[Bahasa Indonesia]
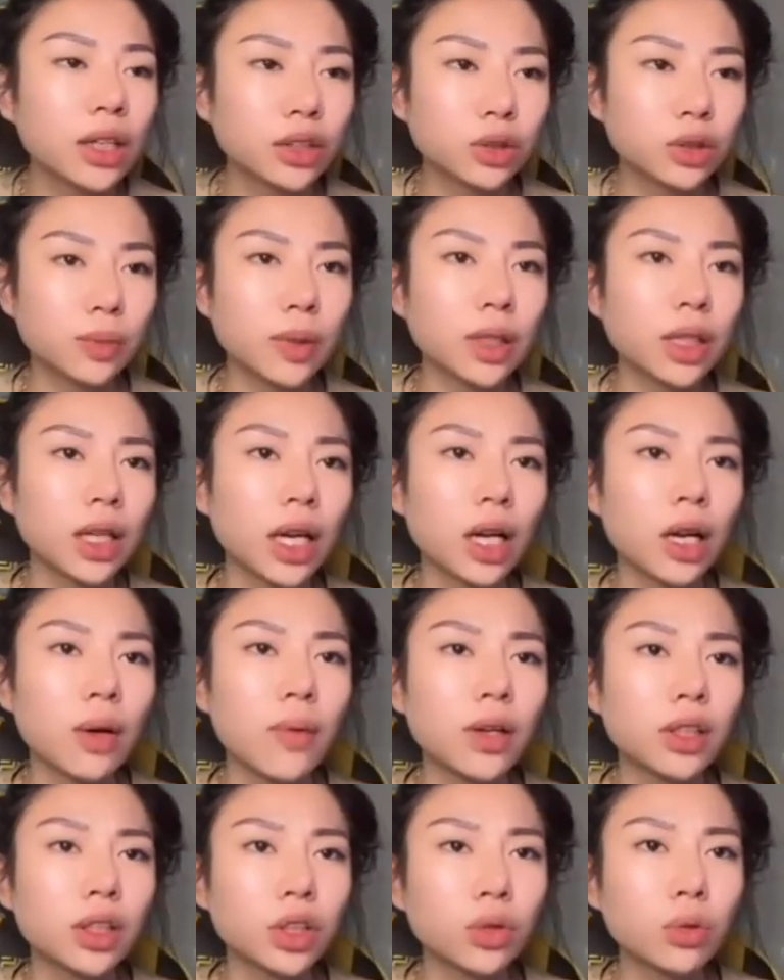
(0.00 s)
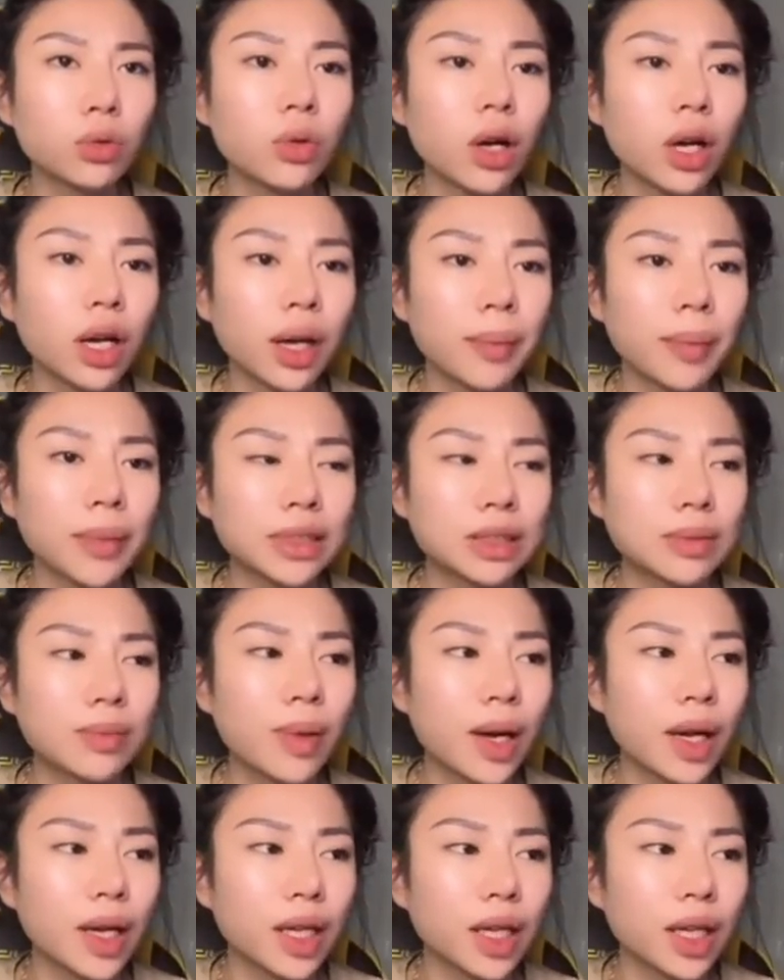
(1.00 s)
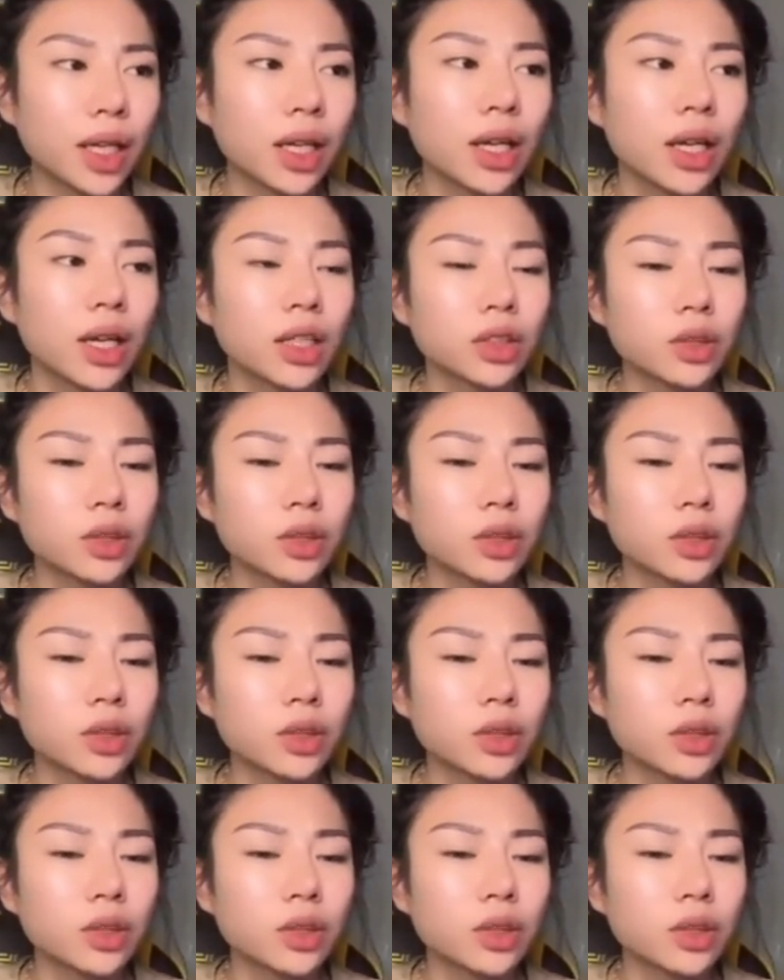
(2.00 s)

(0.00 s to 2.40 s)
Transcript: cuman karena waktu itu gue kayak masih baik